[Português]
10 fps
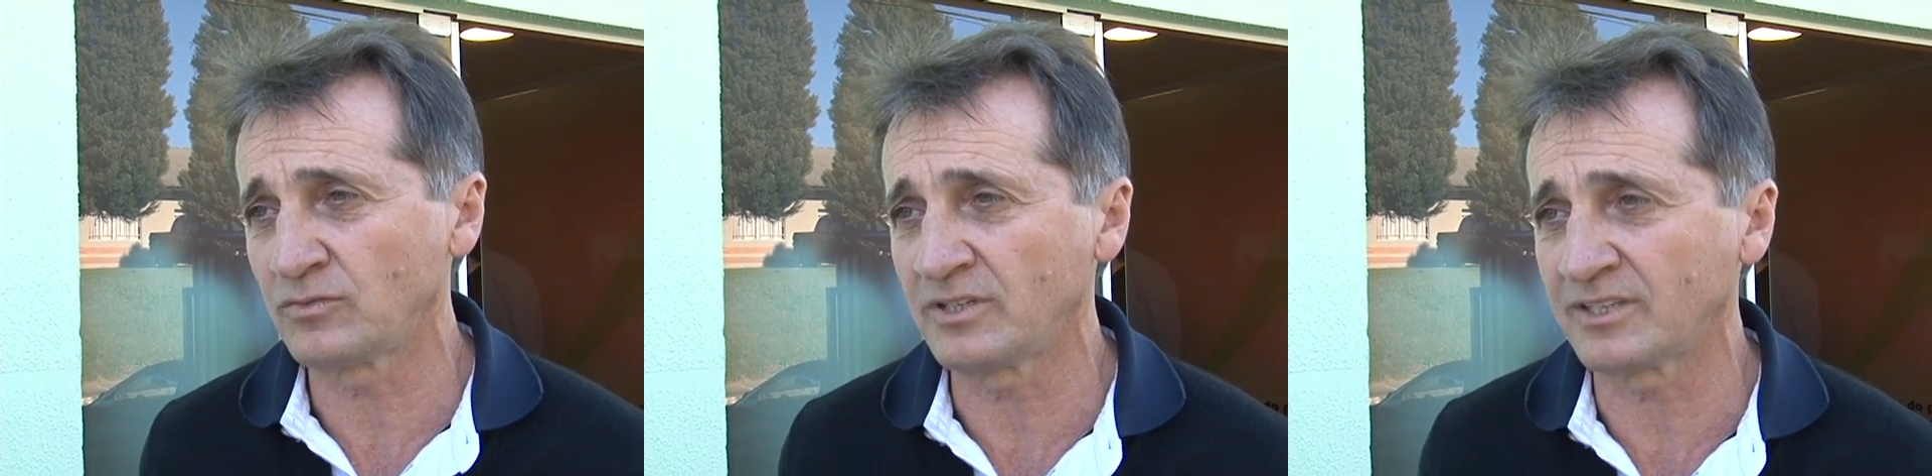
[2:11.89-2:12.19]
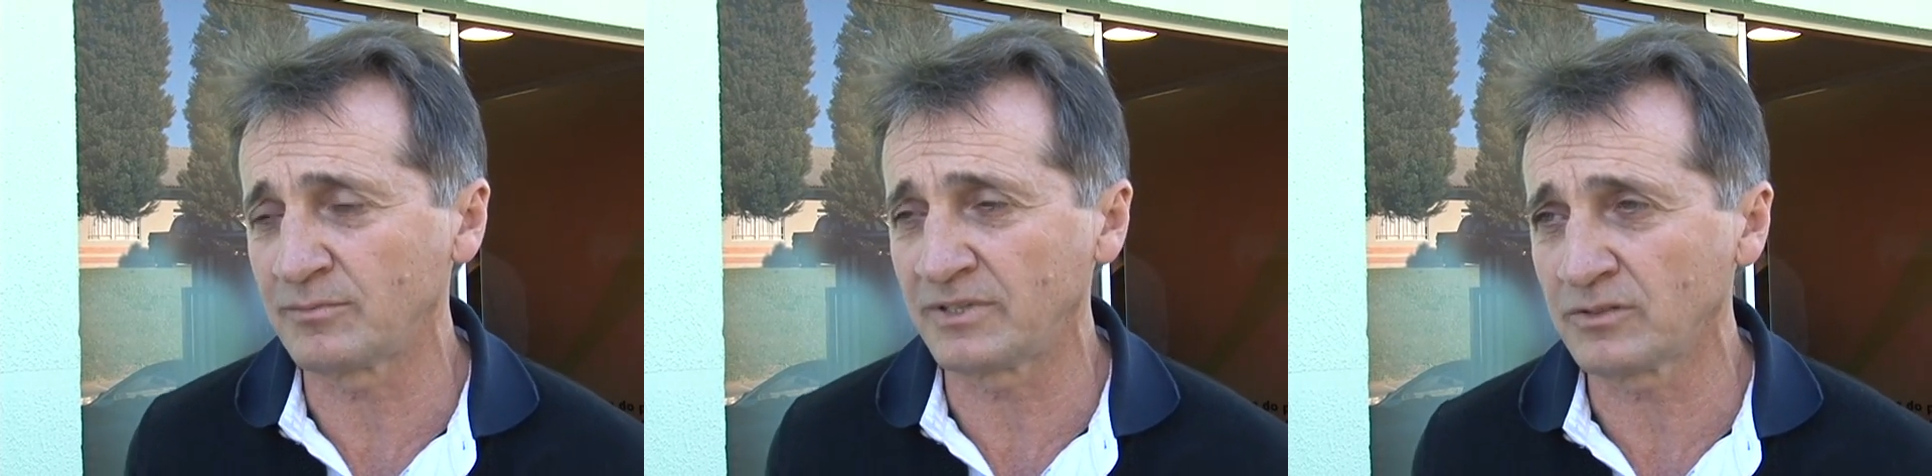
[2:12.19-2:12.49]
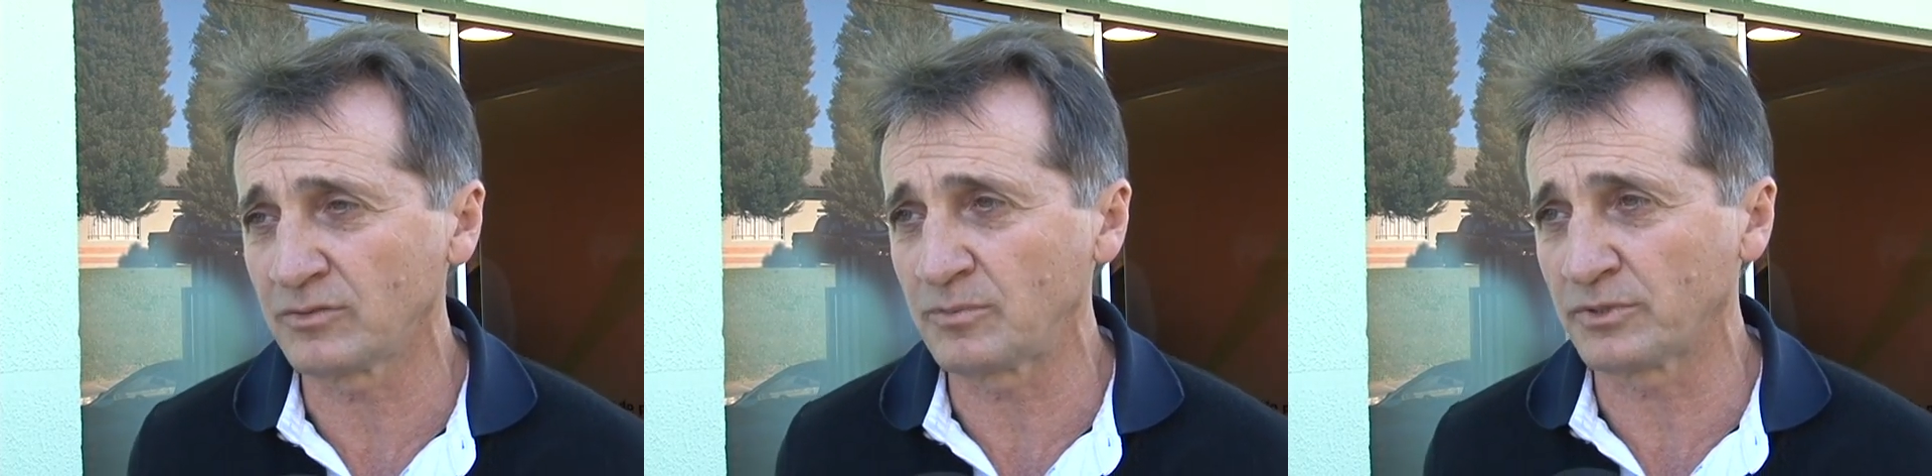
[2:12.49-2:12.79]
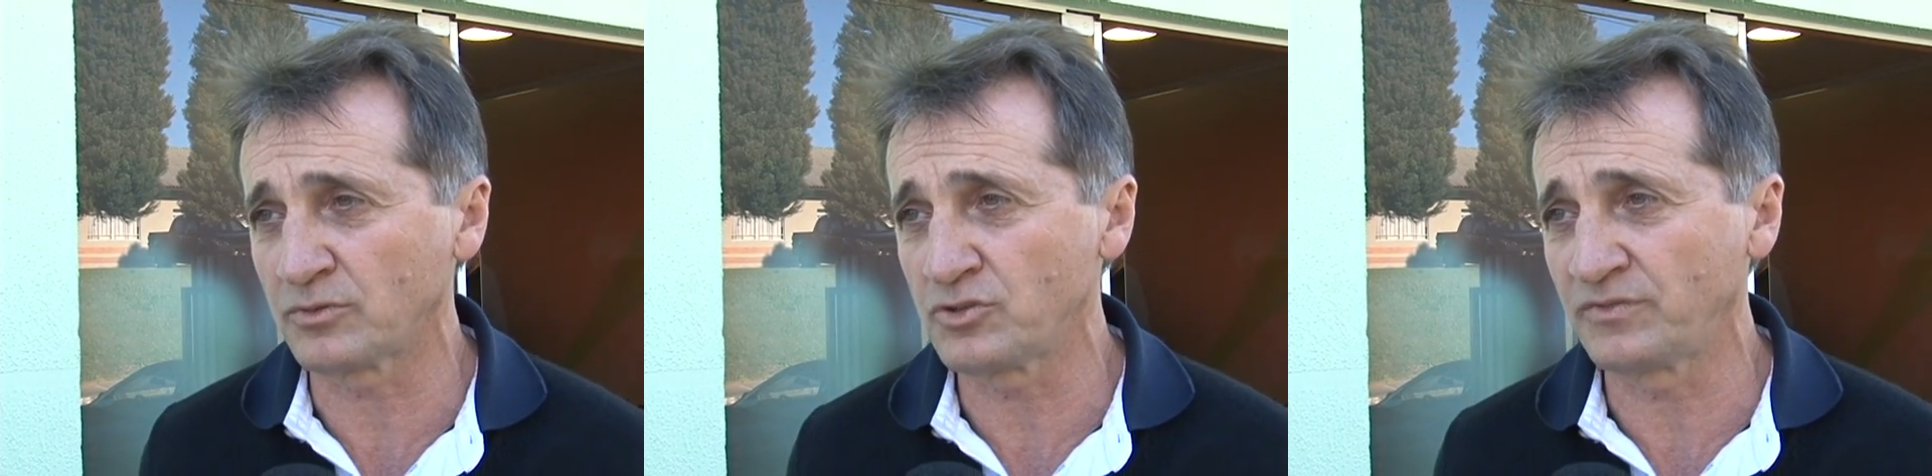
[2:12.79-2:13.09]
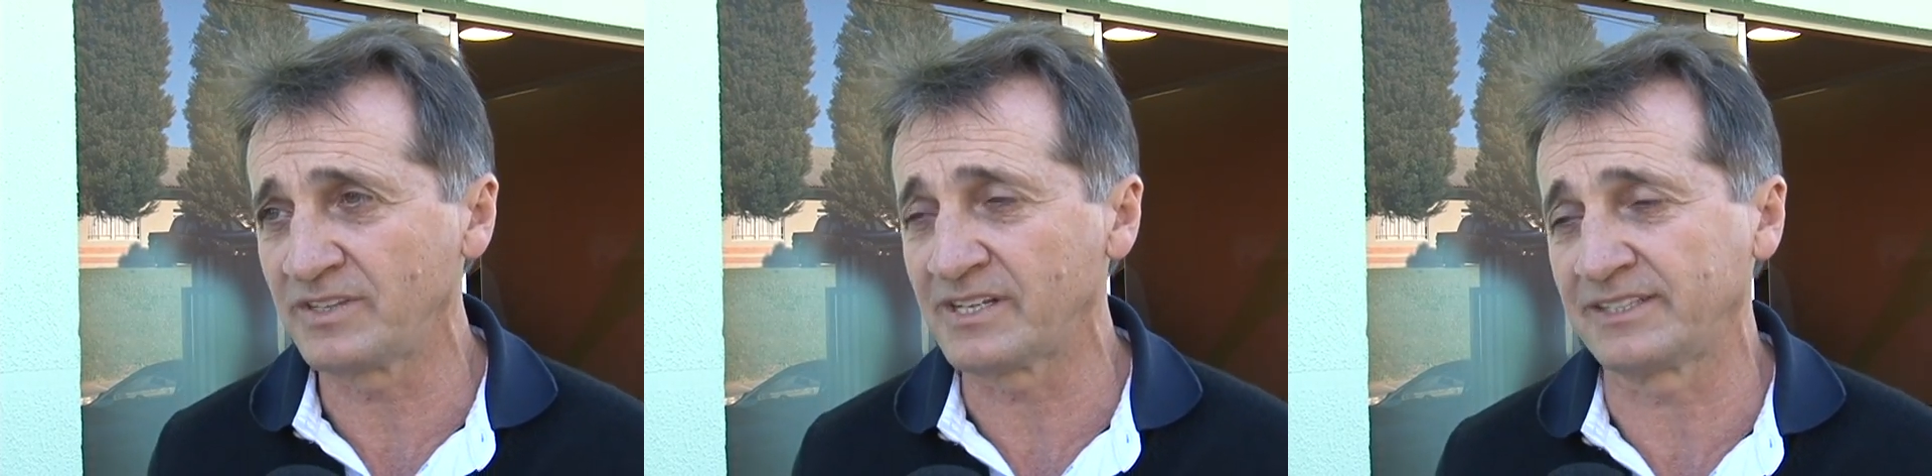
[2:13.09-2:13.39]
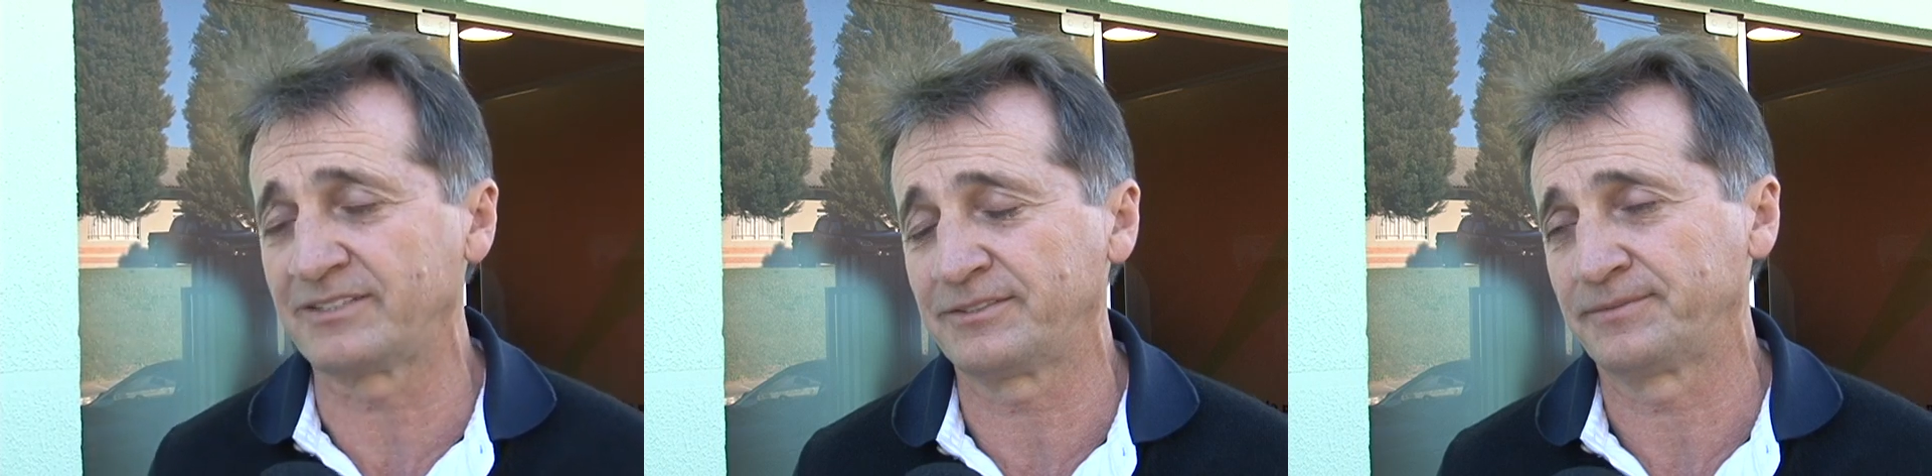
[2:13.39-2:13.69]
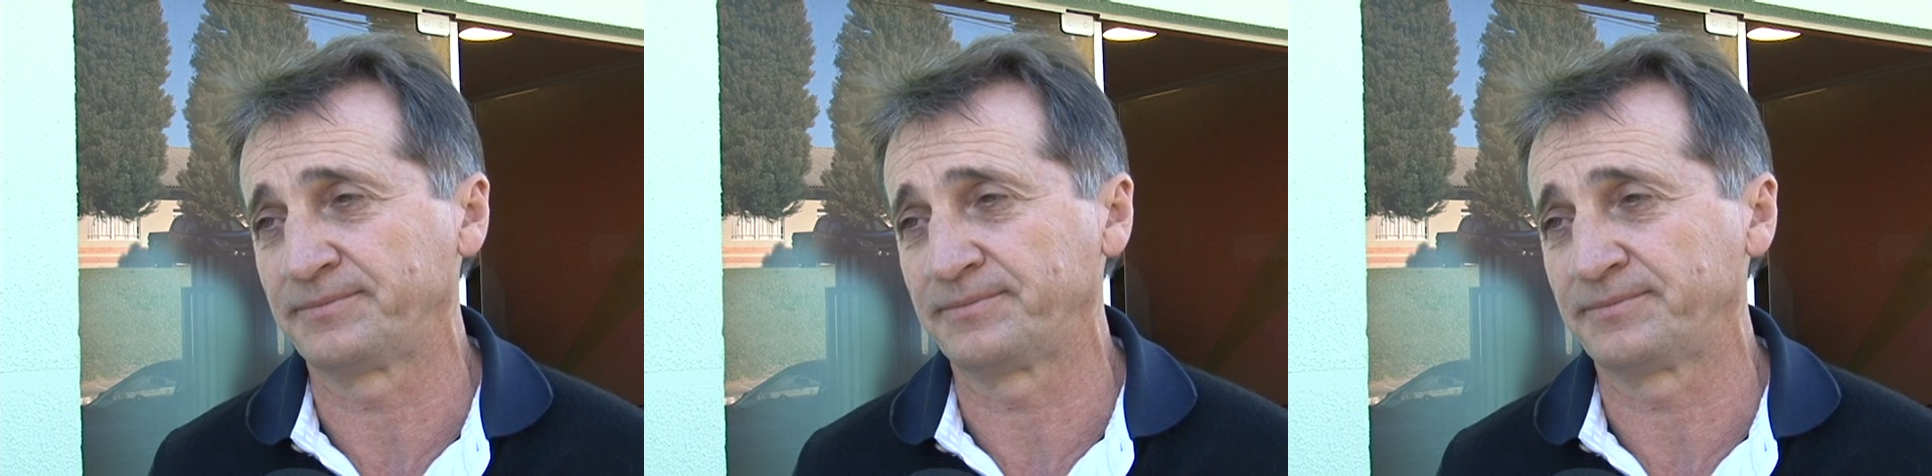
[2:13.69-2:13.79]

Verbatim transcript: no incremento de produtividade.